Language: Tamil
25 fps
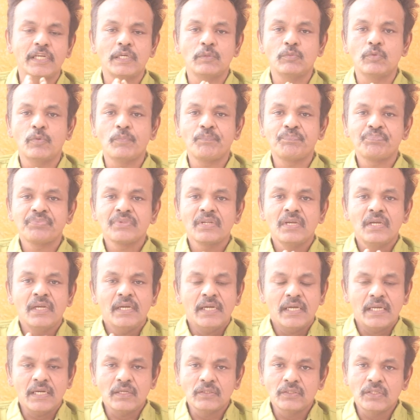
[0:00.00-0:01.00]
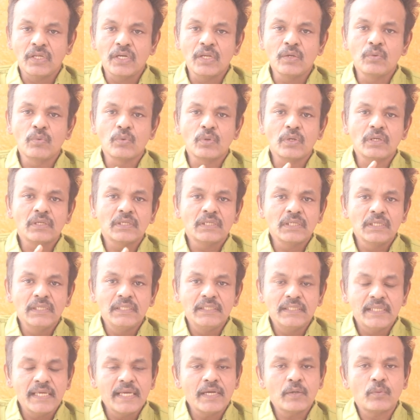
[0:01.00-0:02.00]
எண்ணமும் ஏன்னா தெரியும் உங்களுக்கு
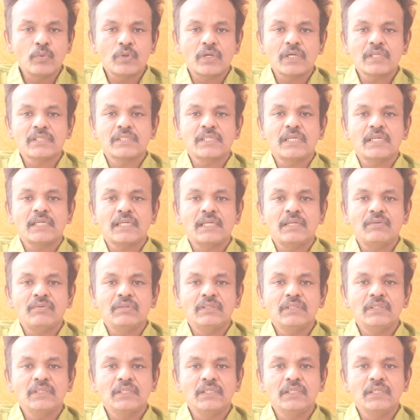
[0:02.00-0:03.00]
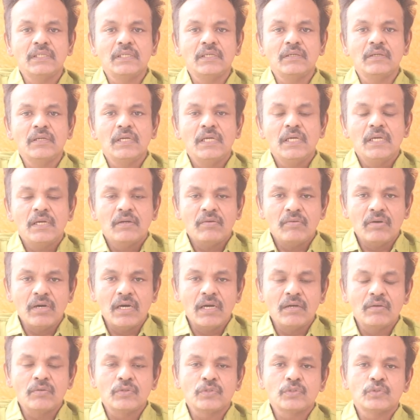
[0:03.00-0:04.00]
இதே குற்றச்சாட்டில் வந்து
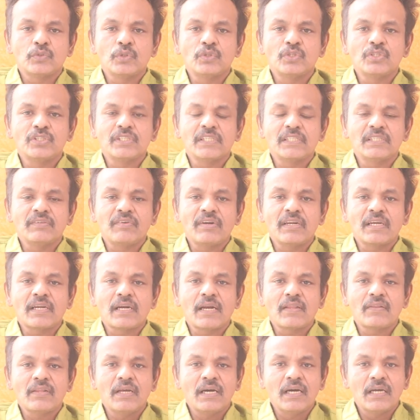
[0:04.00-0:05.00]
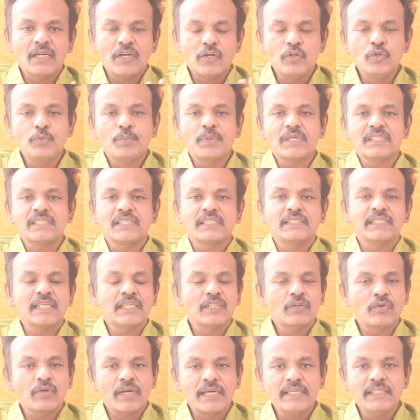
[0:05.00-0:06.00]
சொத்து சேர்த்து வழக்கில் தான் லலு பிரசாத்
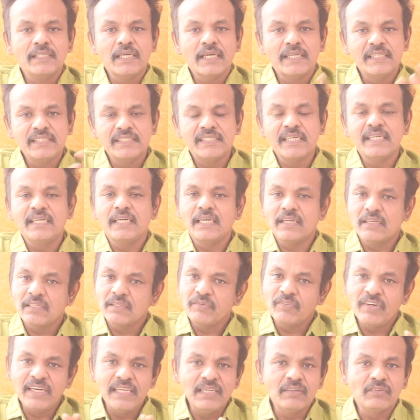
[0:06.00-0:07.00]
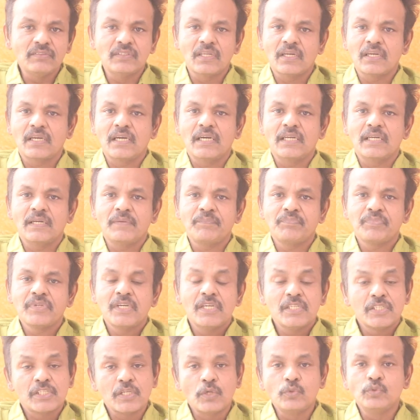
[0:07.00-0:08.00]
யாதவ் கைது ஆகி ஜெயிலிருந்து வெளியில் வந்திருக்காரு
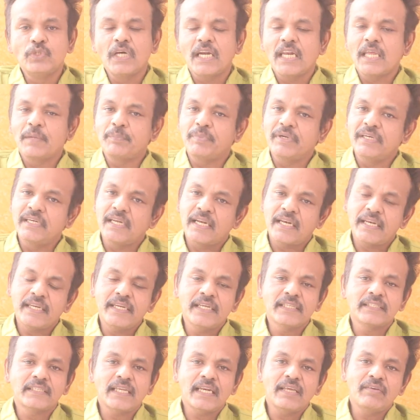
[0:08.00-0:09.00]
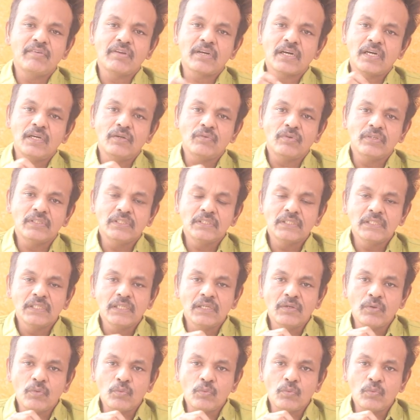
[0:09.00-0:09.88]
சௌதாலா இப்படி நிறைய தலைவர்கள் வந்து